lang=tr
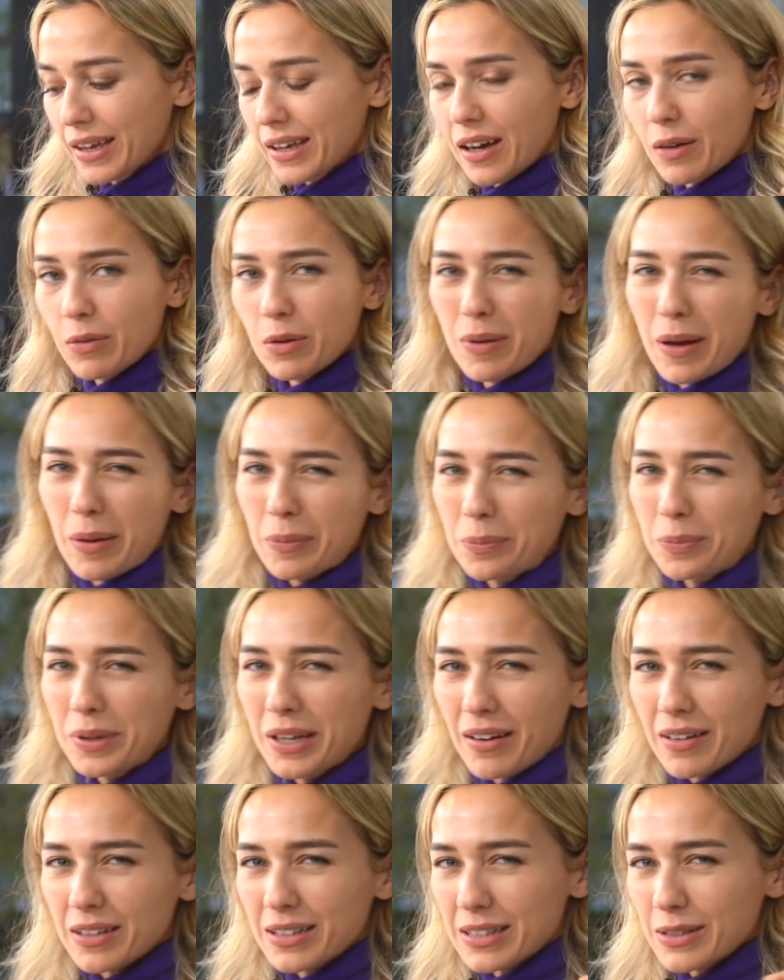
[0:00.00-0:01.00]
Ama ben
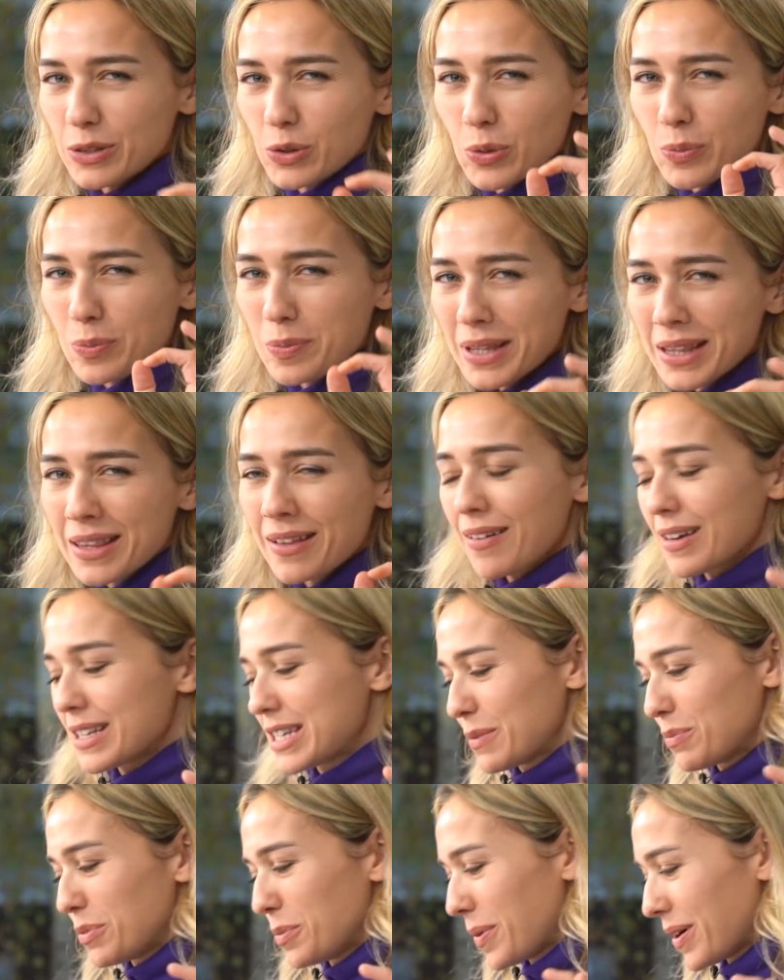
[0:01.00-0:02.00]
birazcık şöyle
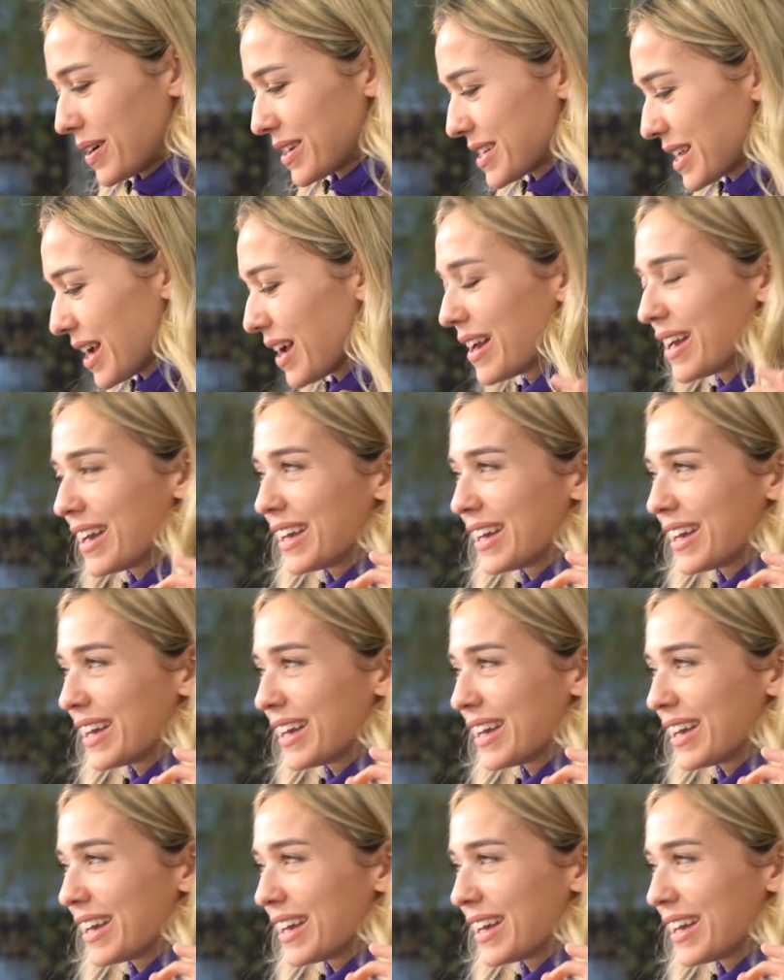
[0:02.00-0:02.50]
minnacık bir parça